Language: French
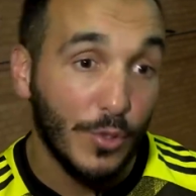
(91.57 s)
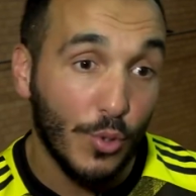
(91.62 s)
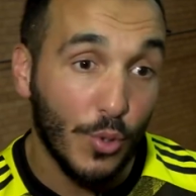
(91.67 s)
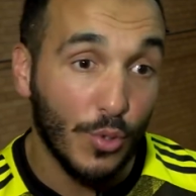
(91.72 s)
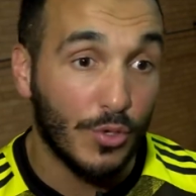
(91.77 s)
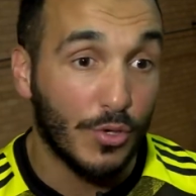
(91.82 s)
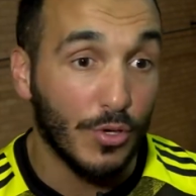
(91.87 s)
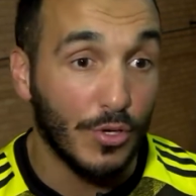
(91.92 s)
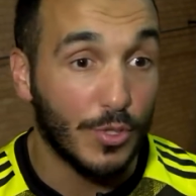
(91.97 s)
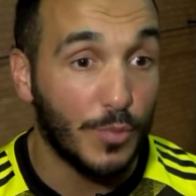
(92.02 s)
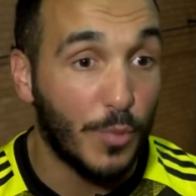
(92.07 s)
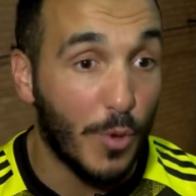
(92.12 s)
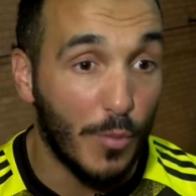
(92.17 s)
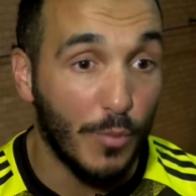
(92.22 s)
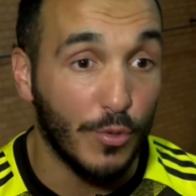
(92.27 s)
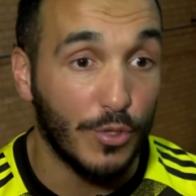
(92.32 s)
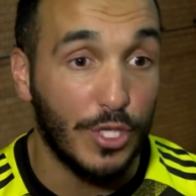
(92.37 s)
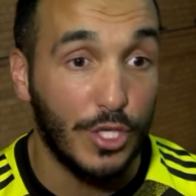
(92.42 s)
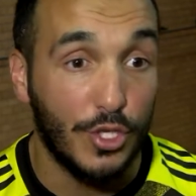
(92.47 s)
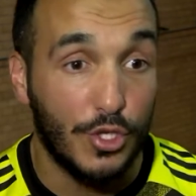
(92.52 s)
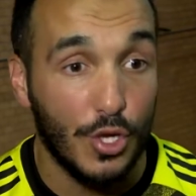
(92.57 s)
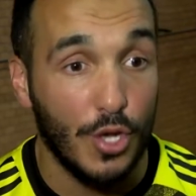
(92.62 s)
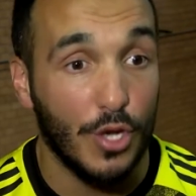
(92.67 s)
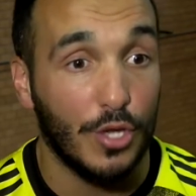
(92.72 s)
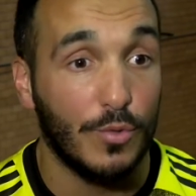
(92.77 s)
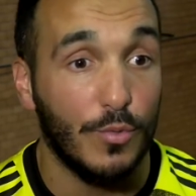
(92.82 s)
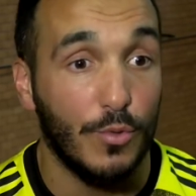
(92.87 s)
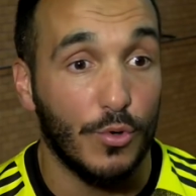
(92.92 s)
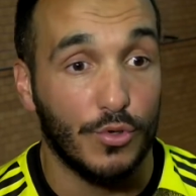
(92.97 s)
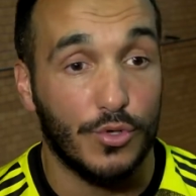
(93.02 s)
Donc euh, je prends mon
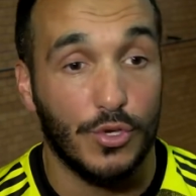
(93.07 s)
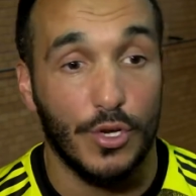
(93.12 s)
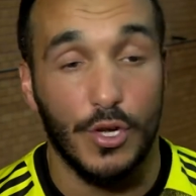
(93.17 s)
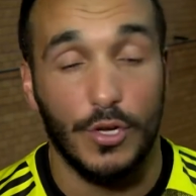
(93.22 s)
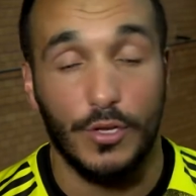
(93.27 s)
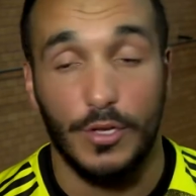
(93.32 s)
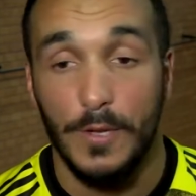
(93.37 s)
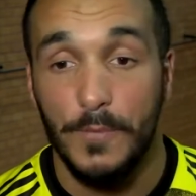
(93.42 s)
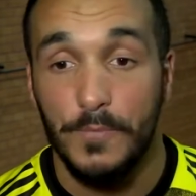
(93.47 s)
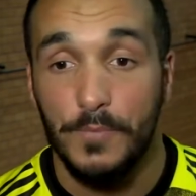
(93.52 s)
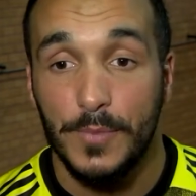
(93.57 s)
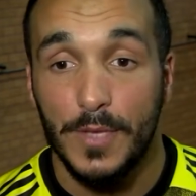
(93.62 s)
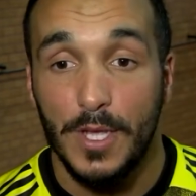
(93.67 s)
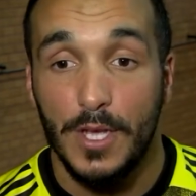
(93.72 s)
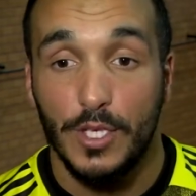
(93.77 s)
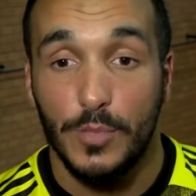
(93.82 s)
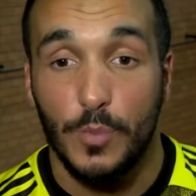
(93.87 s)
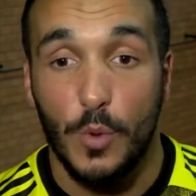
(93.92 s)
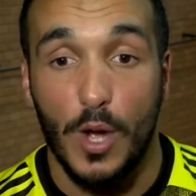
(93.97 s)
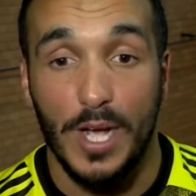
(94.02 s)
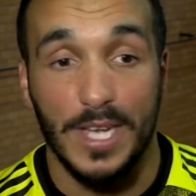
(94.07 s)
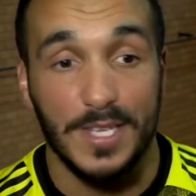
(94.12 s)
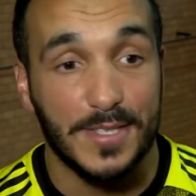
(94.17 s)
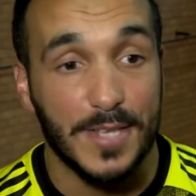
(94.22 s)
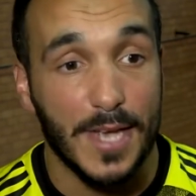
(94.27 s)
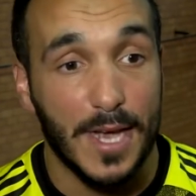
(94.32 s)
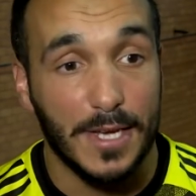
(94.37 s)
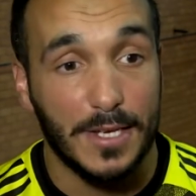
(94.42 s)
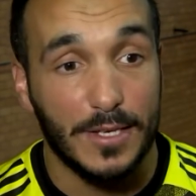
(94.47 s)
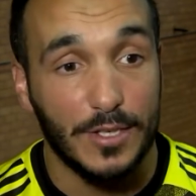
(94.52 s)
t-shirt, mon shirt, je prends un
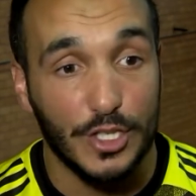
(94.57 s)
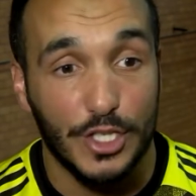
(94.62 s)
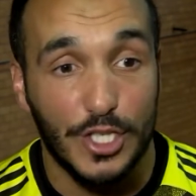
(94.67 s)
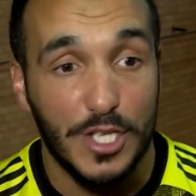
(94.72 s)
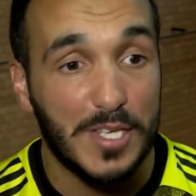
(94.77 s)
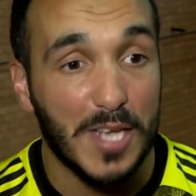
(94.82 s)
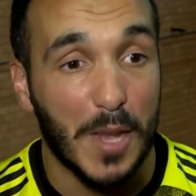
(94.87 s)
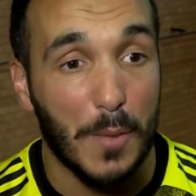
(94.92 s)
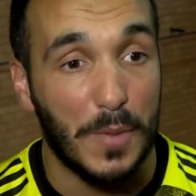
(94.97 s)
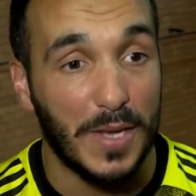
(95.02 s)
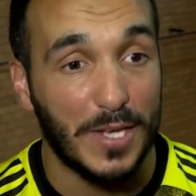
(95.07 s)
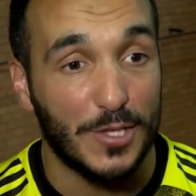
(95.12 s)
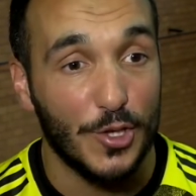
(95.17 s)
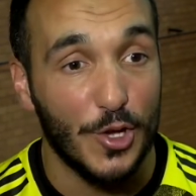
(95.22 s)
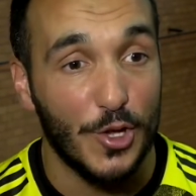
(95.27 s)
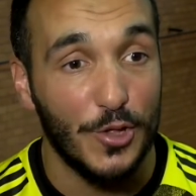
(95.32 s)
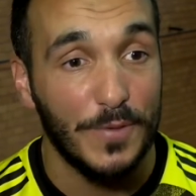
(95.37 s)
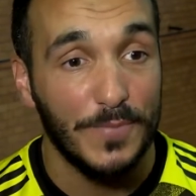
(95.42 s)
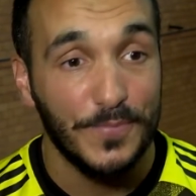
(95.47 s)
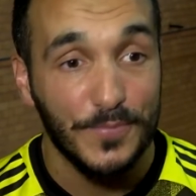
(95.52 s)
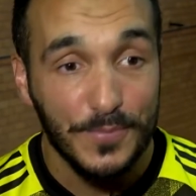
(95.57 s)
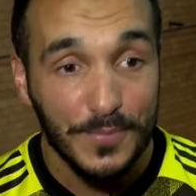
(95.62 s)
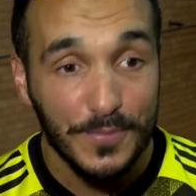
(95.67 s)
sac, je dis ça à personne